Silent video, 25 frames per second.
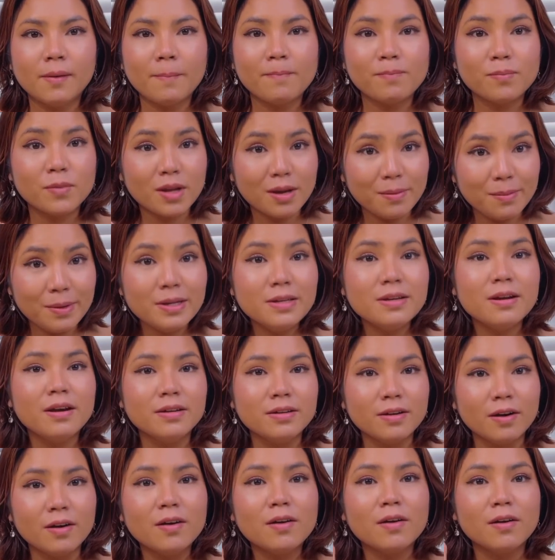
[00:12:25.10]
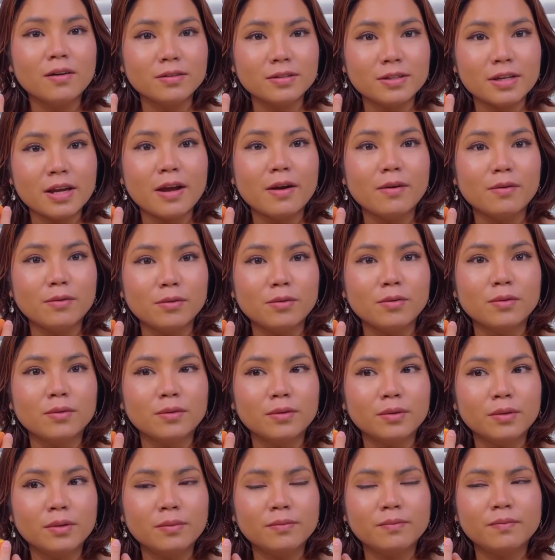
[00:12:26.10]
tới bây giờ vẫn còn sẹo luôn
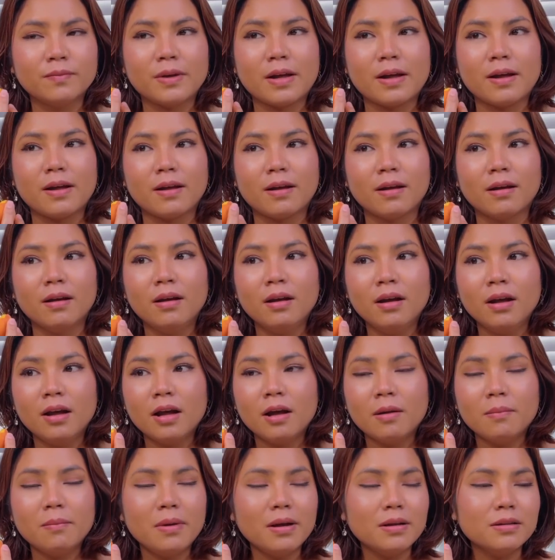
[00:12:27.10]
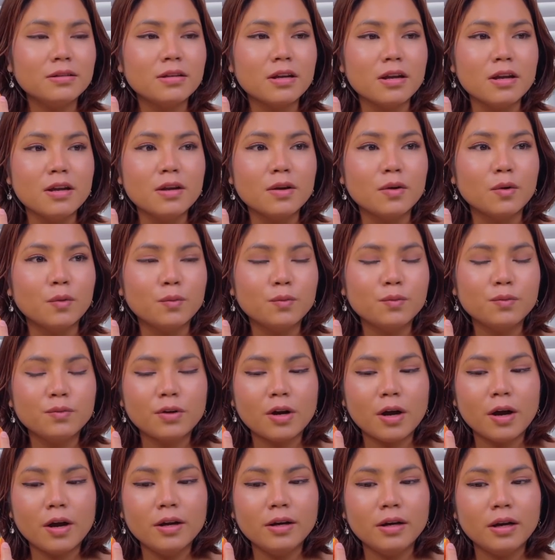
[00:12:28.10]
mà bác sĩ
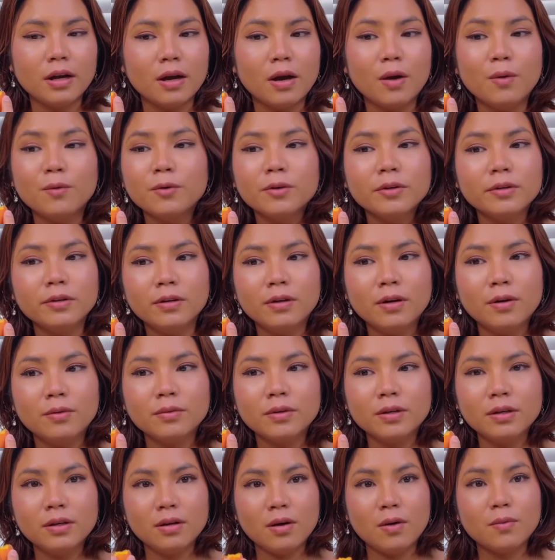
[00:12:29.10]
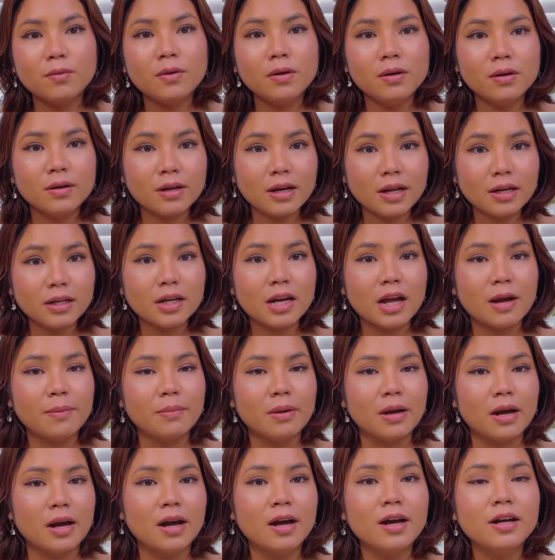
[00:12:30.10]
cũng nói là không có không có không có cách nào
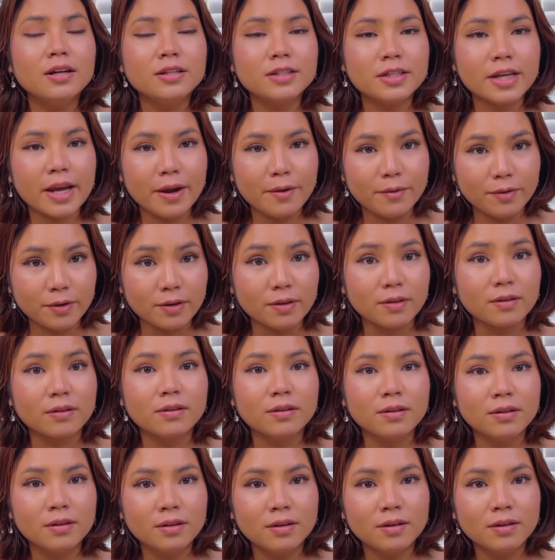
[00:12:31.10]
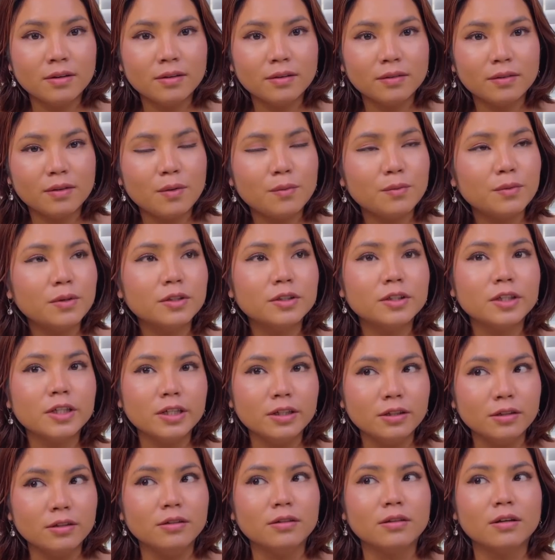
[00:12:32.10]
mà hết sẹo được không có
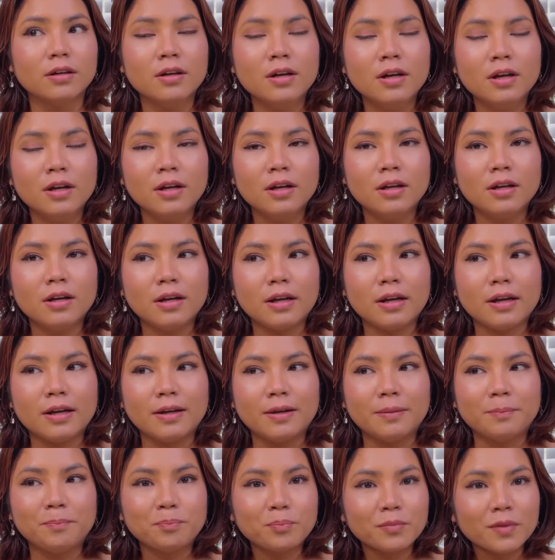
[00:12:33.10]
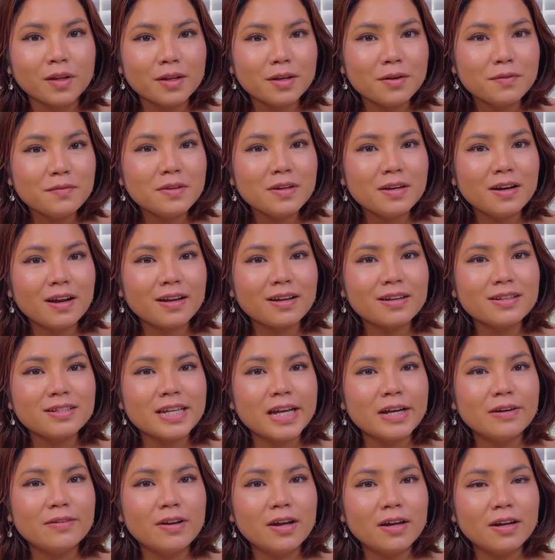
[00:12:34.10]
trị được là giống như là cái
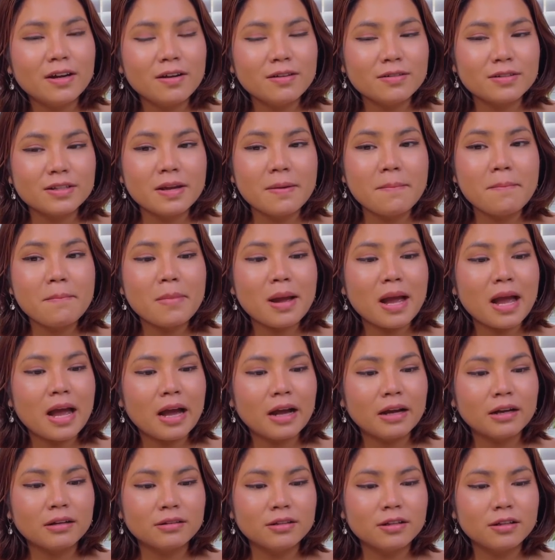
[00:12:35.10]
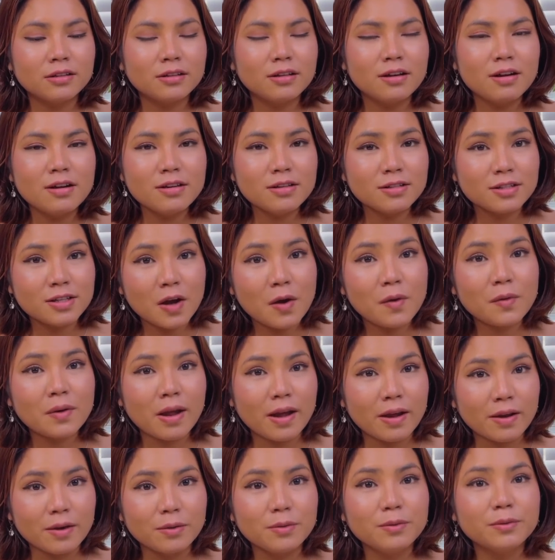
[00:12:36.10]
sẹo đó nó sẽ mang cho tới sau
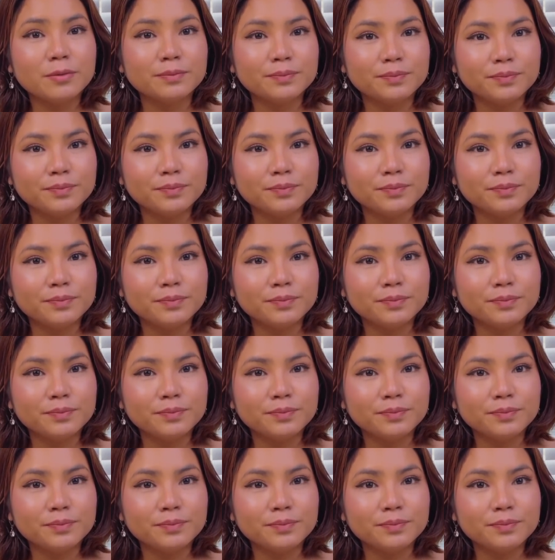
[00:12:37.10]
này luôn